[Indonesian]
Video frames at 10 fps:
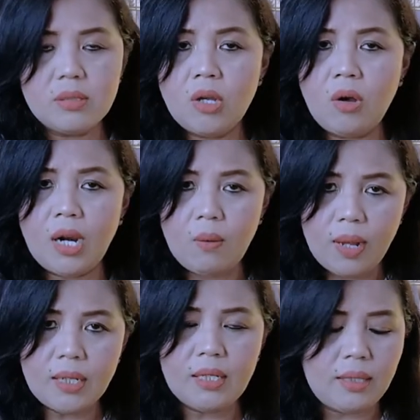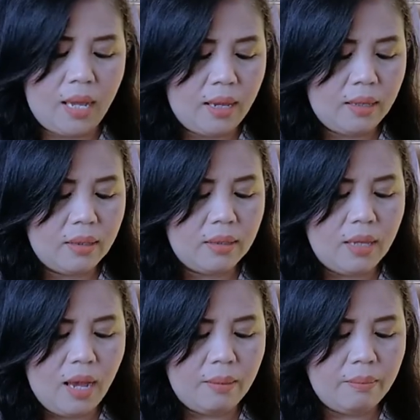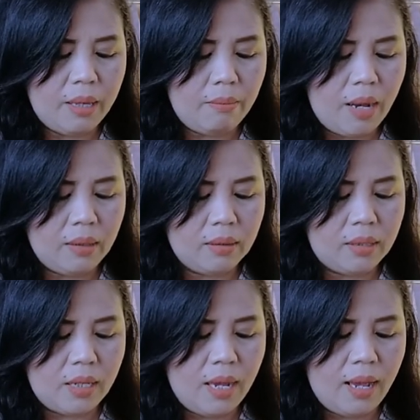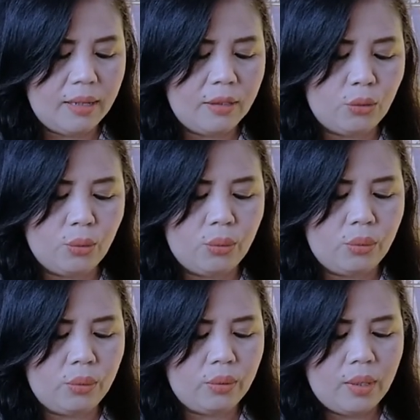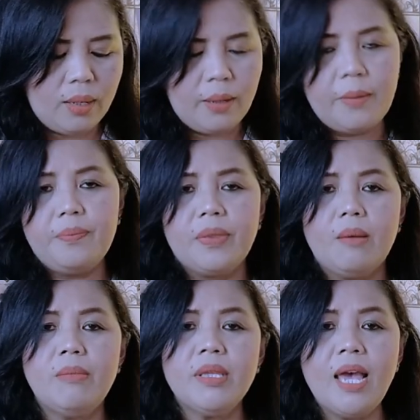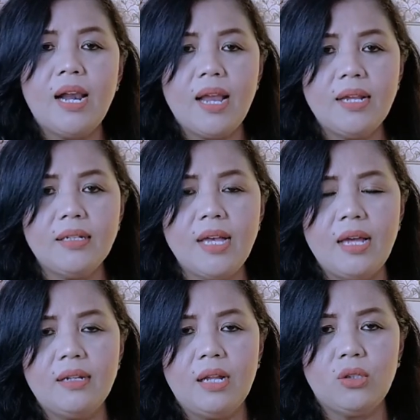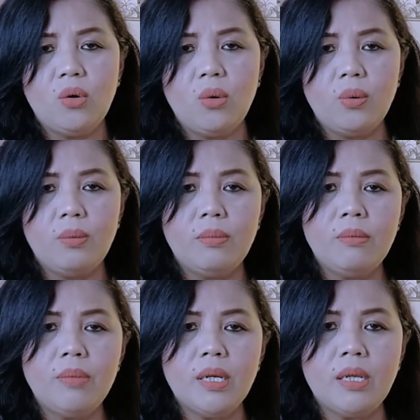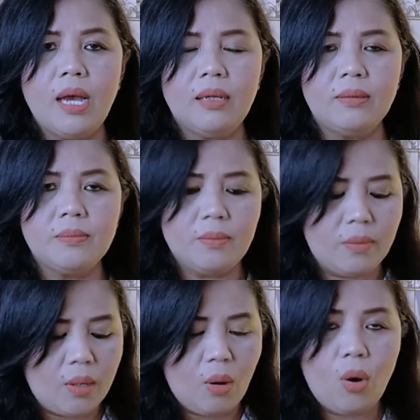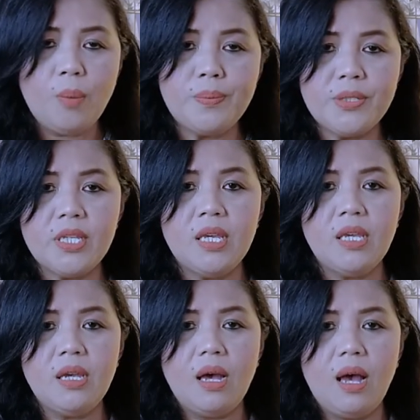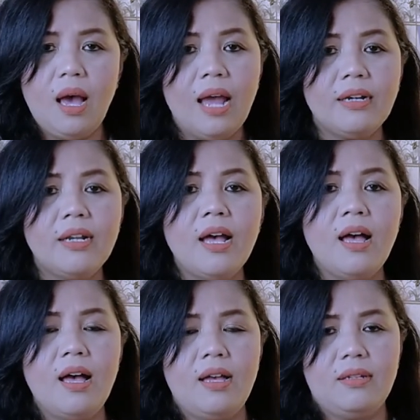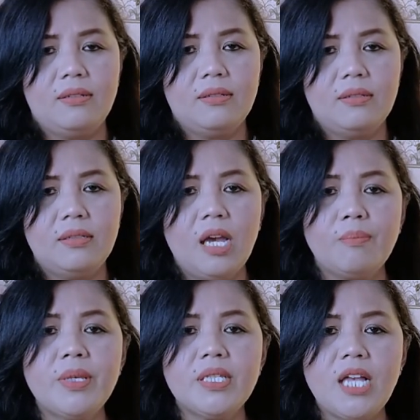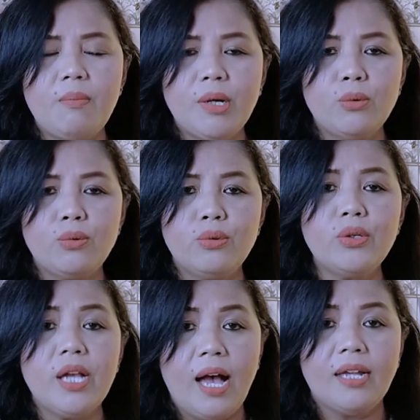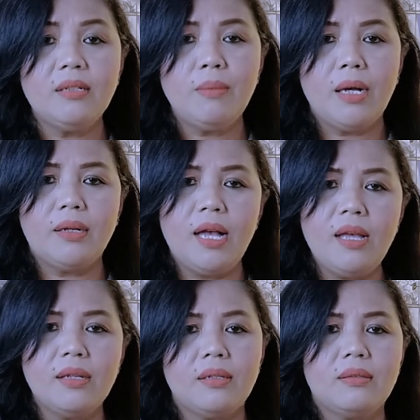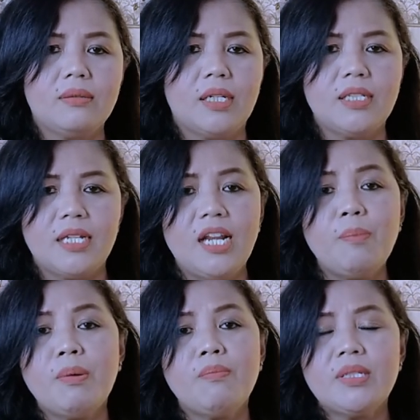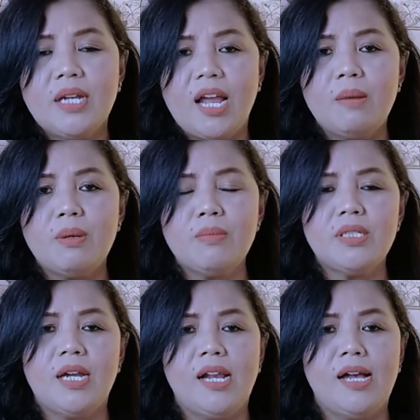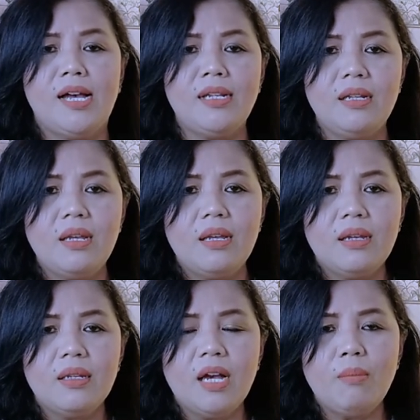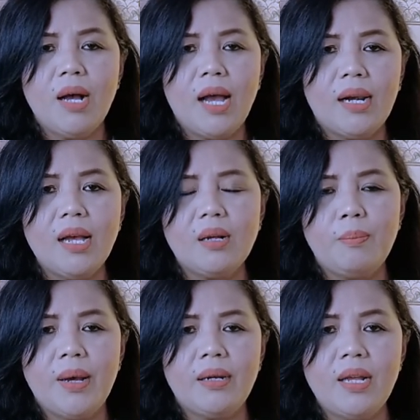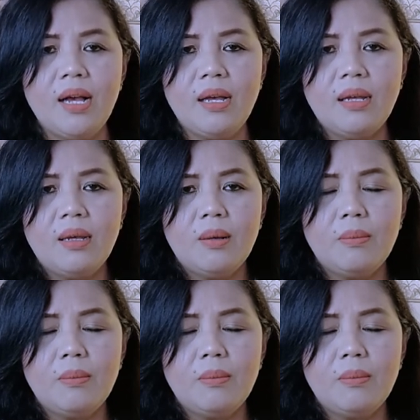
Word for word: seorang wanita yang memang dia itu menyarankan atau memberikan opsi ada yang bisa menggugurkan, maka terjadilah pembicaraan-pembicaraan yang mengarah kepada